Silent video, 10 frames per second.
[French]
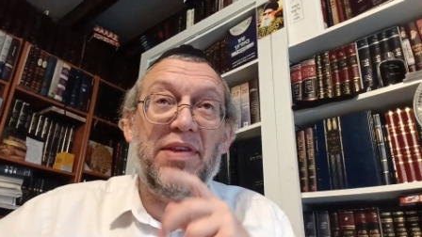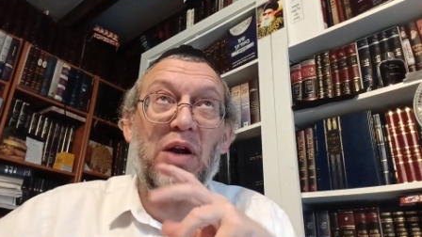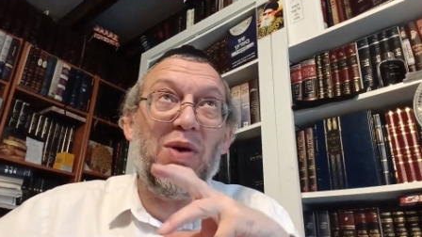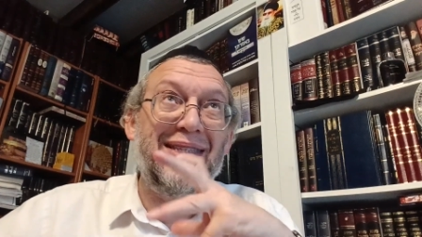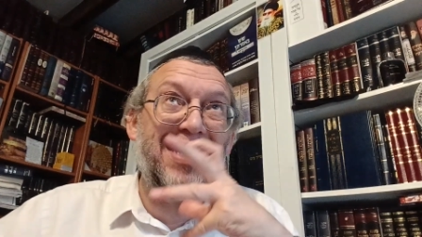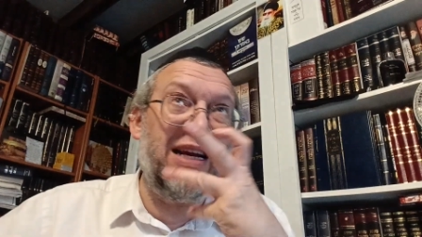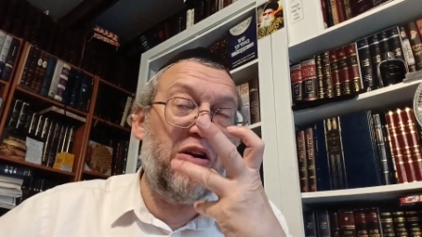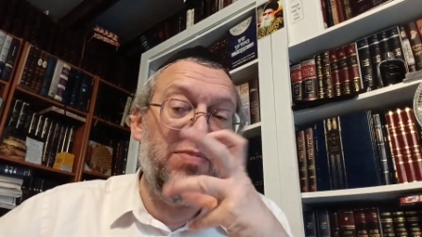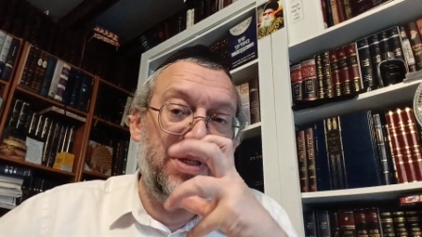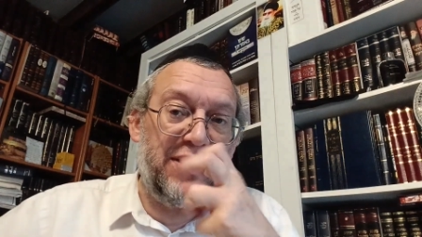C'est quoi c'est
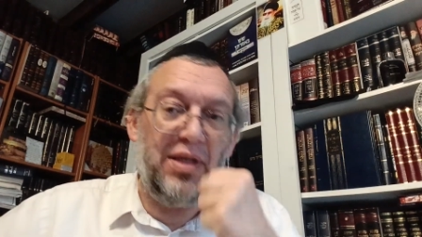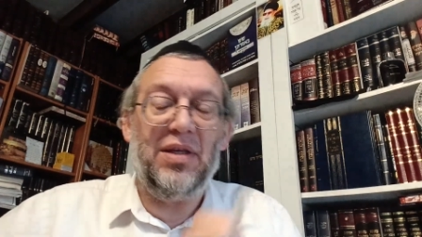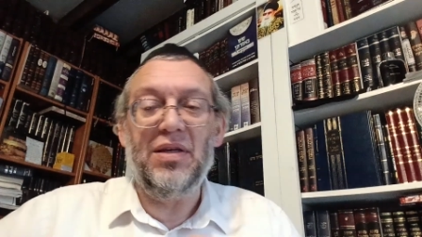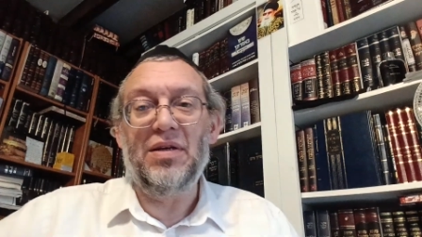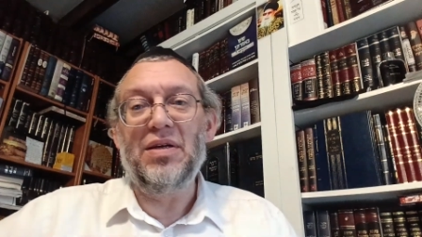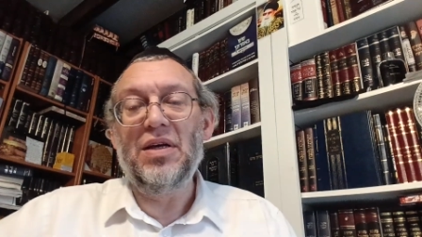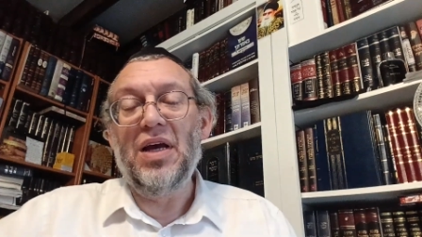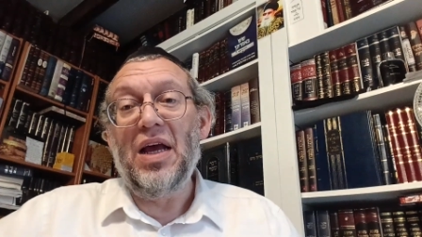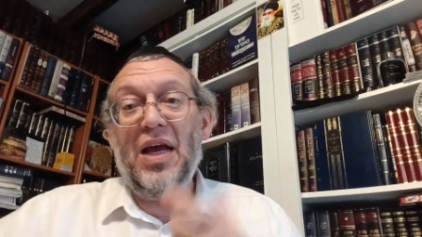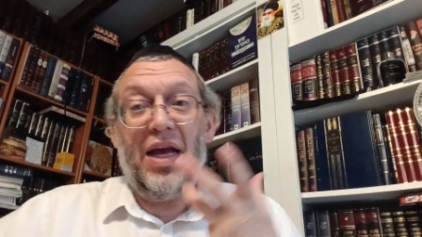comme si
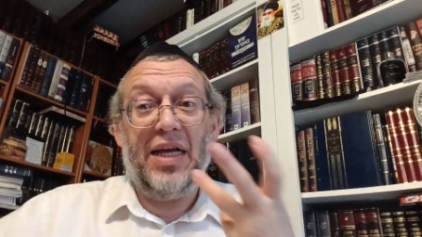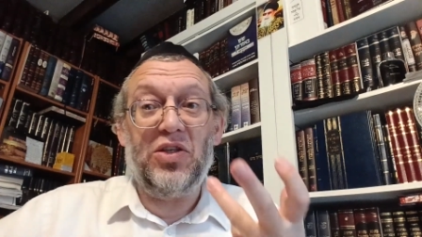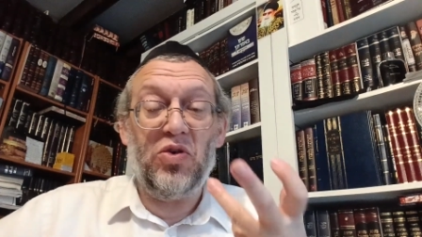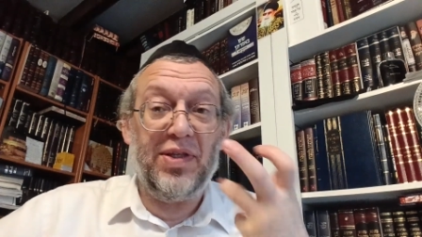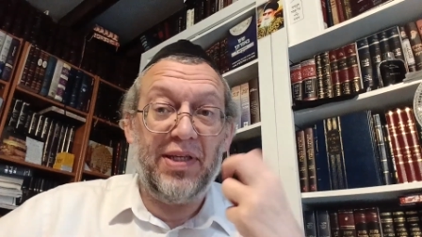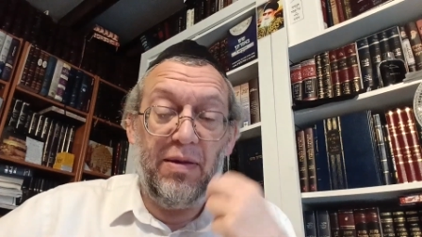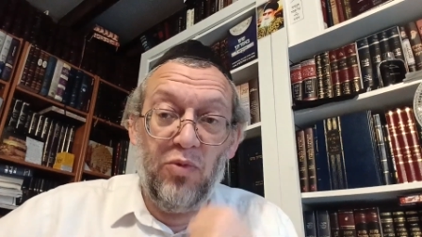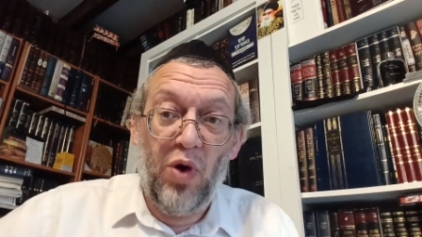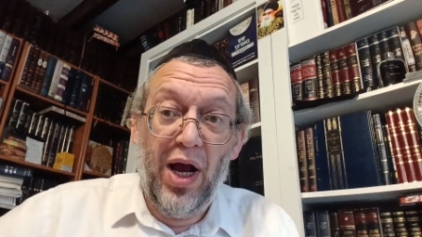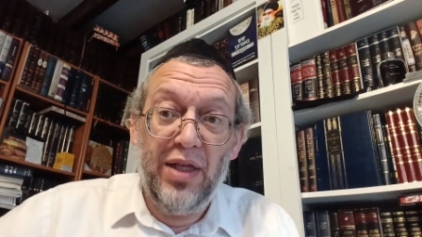Est-ce que c'est
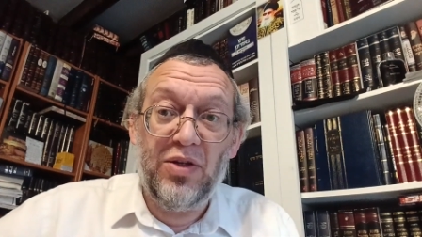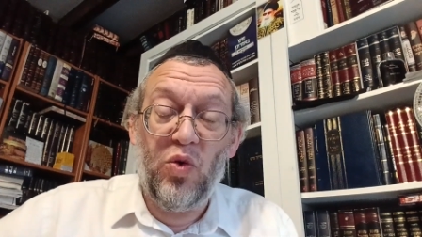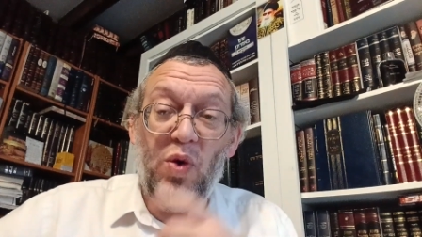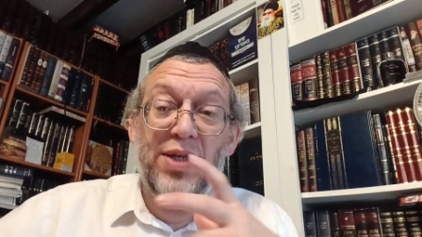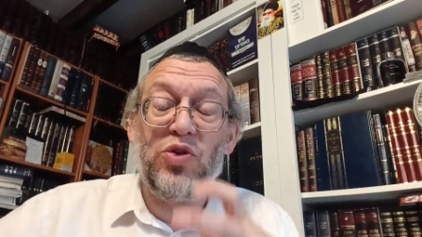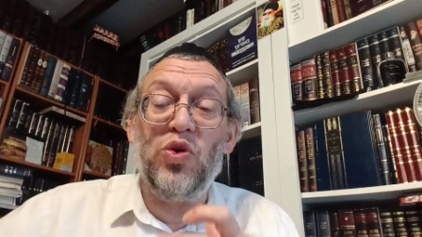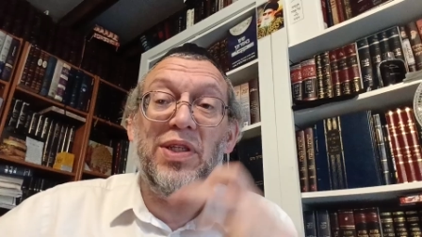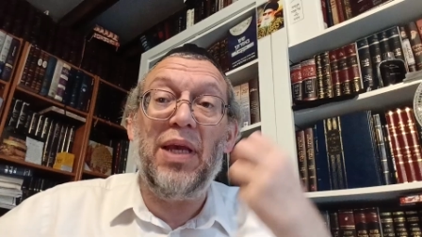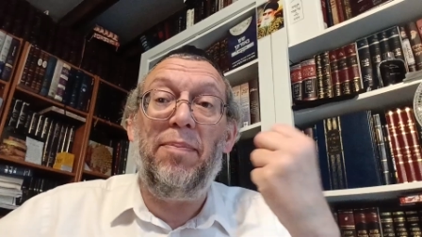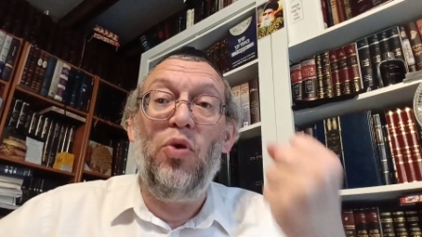moindre ou est-ce que
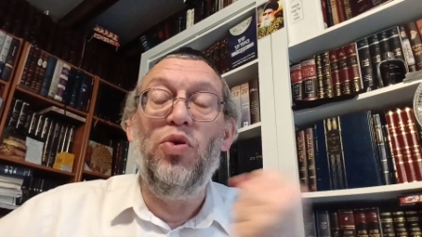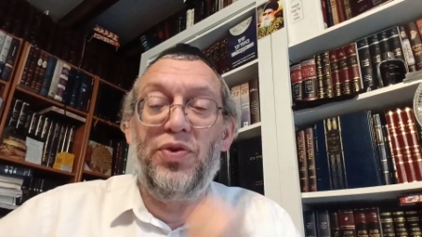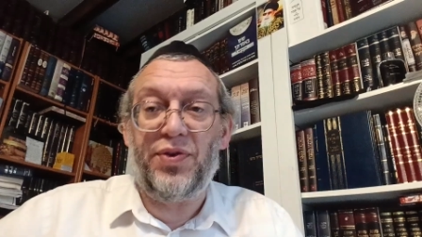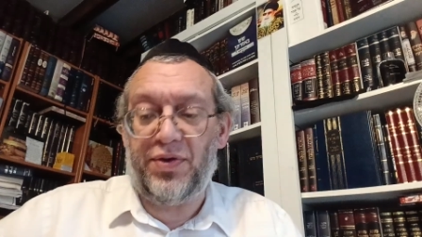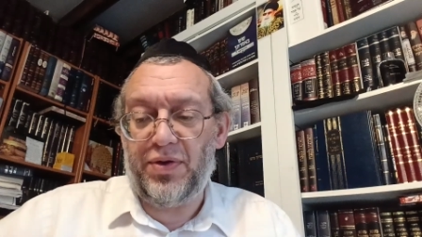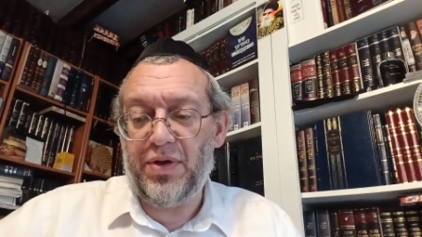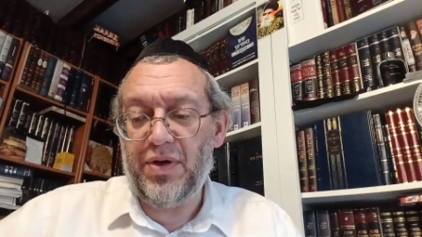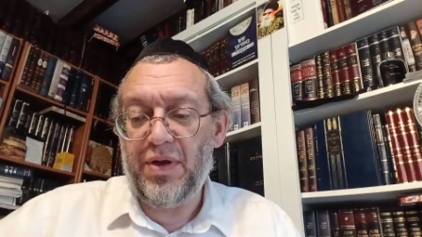c'est plus